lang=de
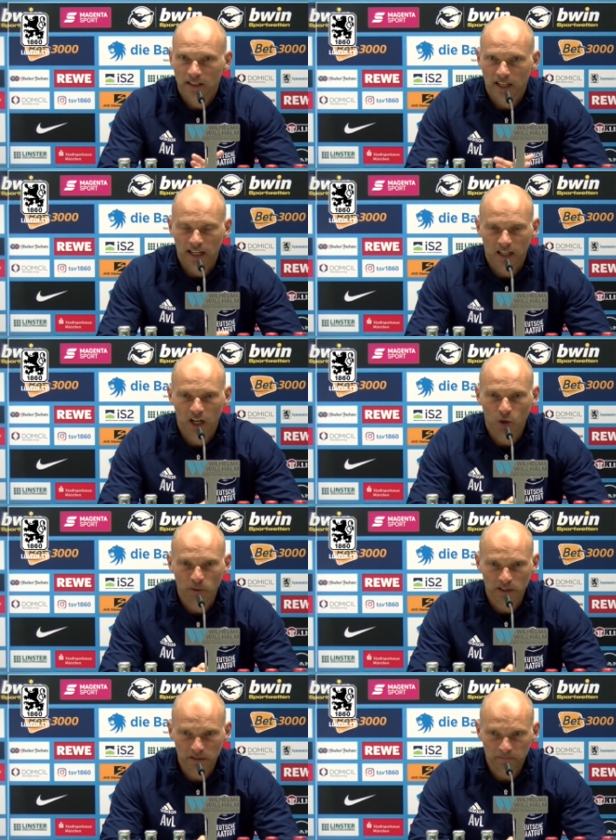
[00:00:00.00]
dran
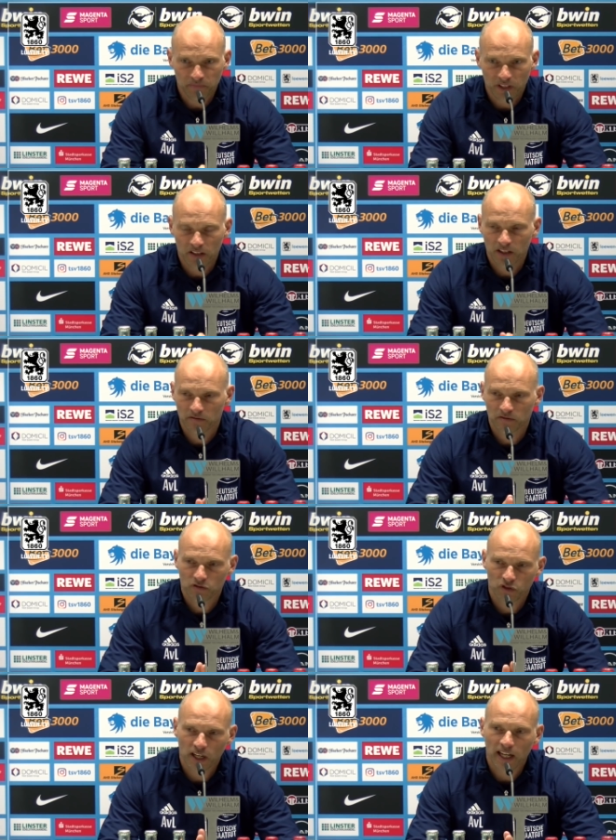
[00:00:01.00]
glauben,
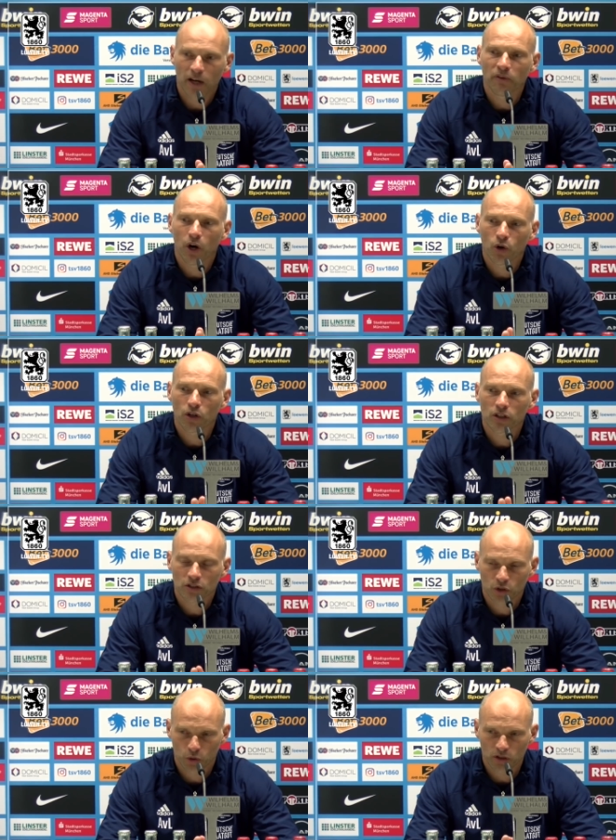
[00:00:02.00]
ähm, weil da haben wir auch
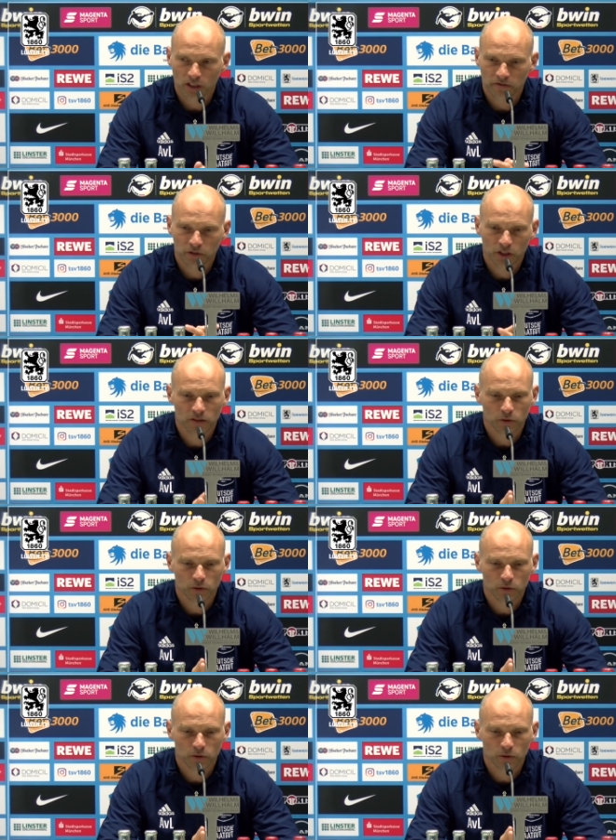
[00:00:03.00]
einen Grund dafür